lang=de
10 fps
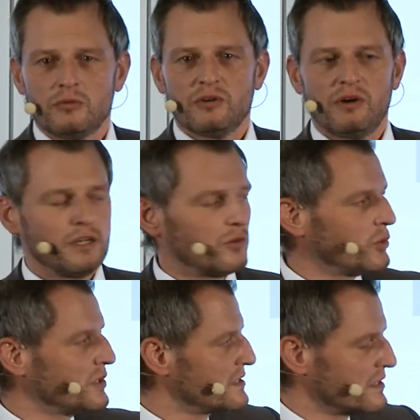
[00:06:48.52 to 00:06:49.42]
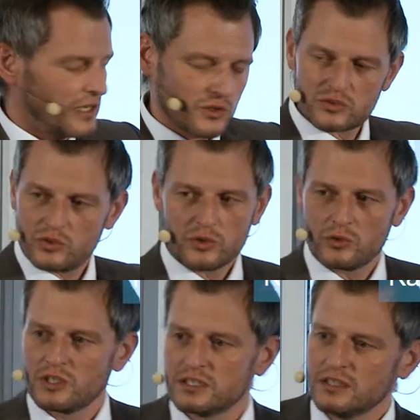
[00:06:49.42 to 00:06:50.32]
wir waren auf
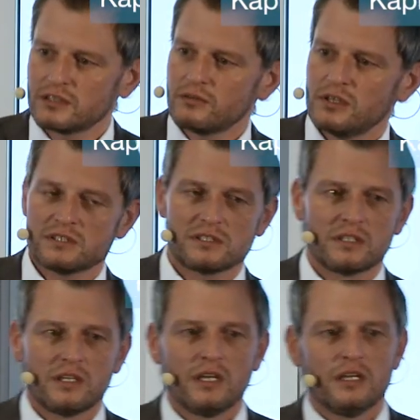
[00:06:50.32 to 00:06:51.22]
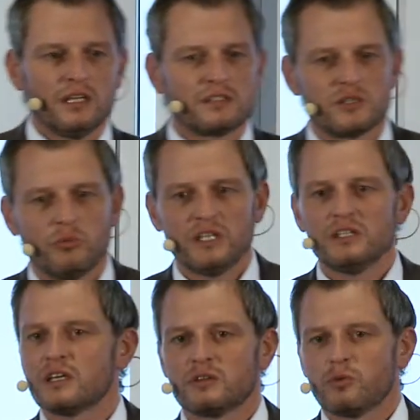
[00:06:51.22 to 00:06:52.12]
19.900 irgendwas, jetzt sind wir
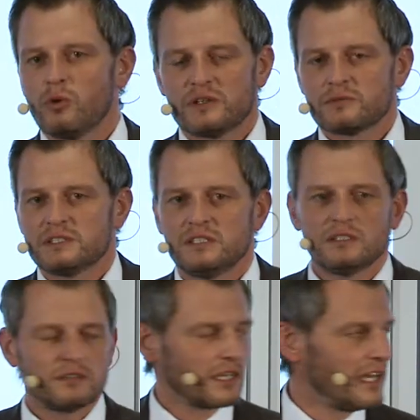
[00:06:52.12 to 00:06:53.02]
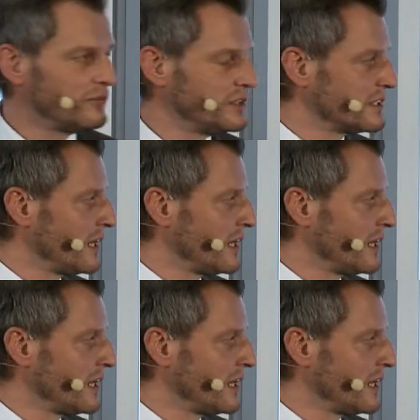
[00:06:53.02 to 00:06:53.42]
irgendwo, was weiß ich, 3.000,